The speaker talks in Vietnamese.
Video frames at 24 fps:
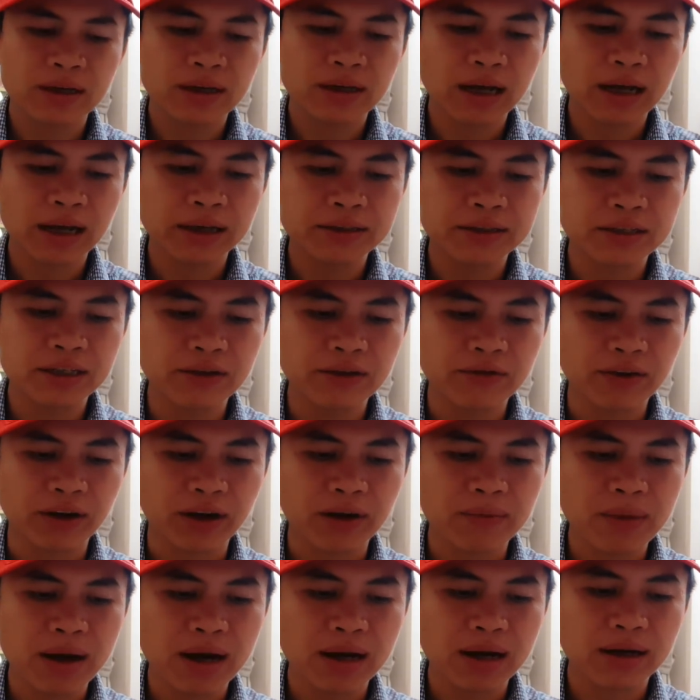anh chị và
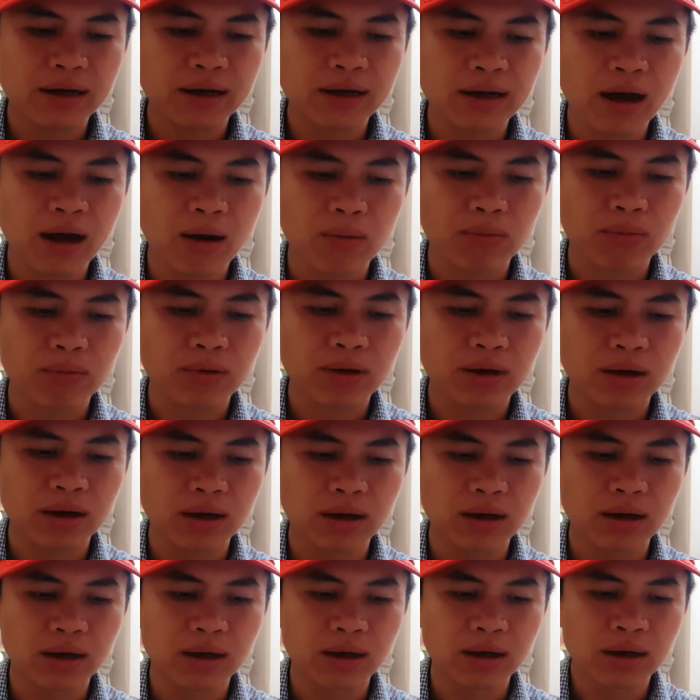các bạn để học uh,
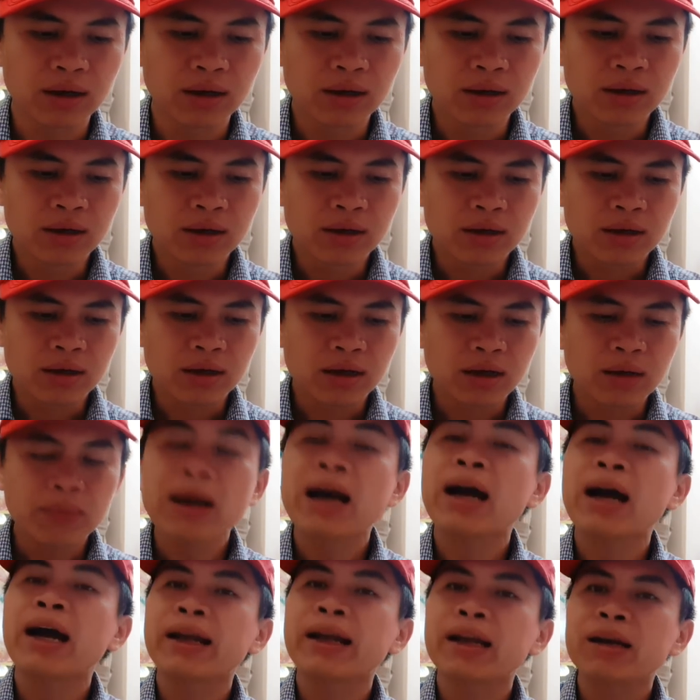cấp
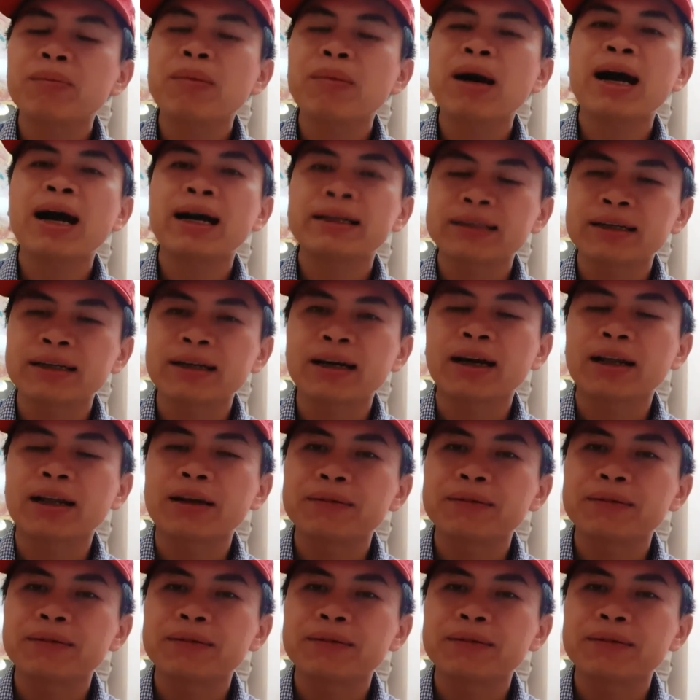2, cấp 3 chẳng hạn